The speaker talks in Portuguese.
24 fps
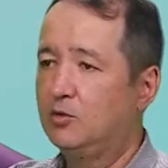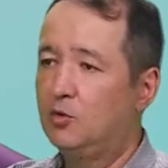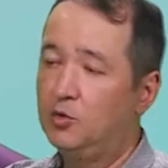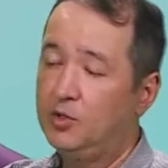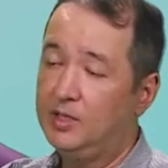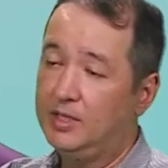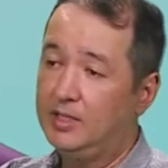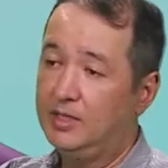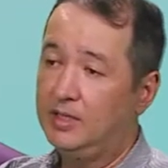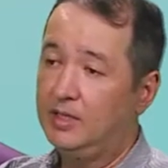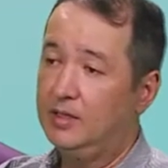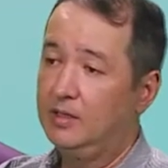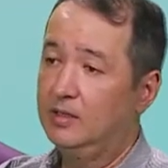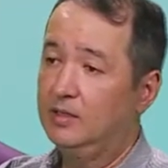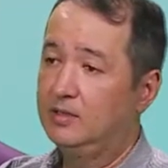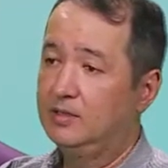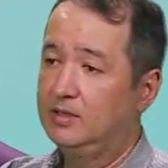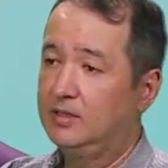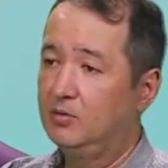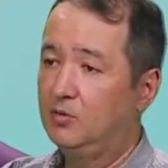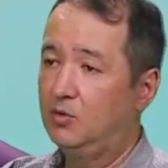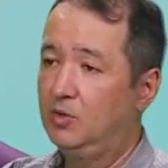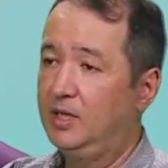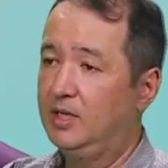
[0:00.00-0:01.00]
conecta
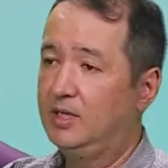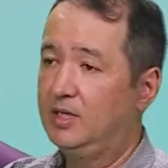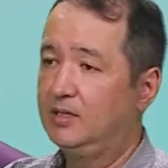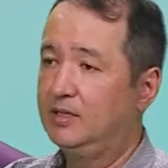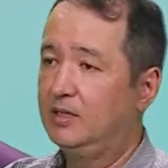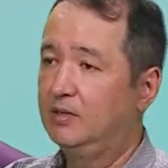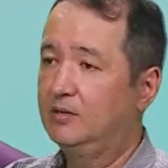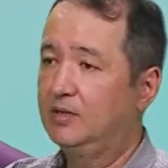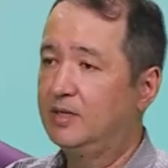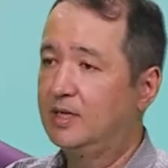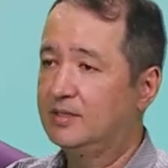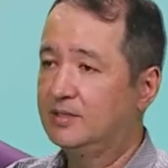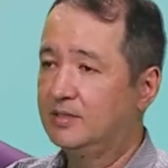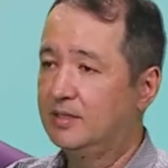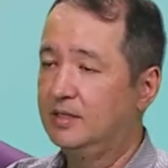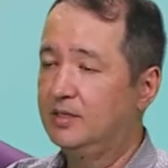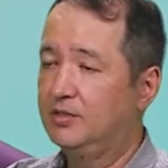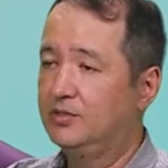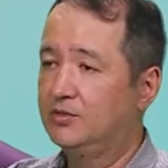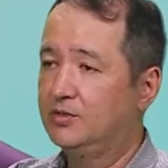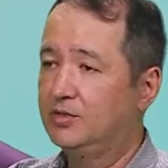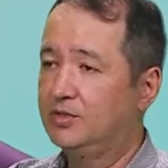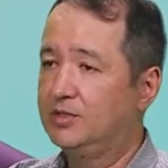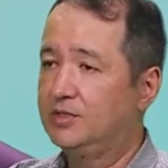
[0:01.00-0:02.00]
se conectando nas
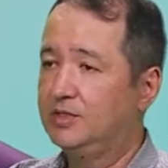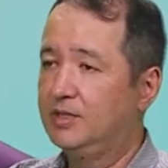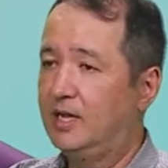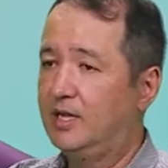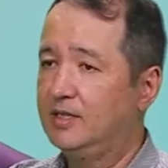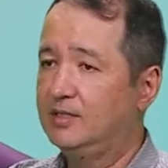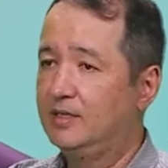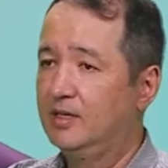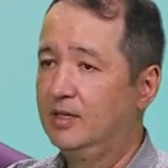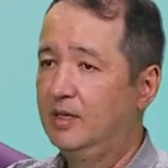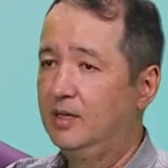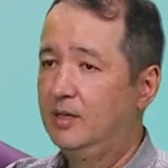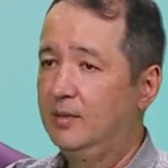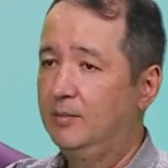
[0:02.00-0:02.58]
redes sociais,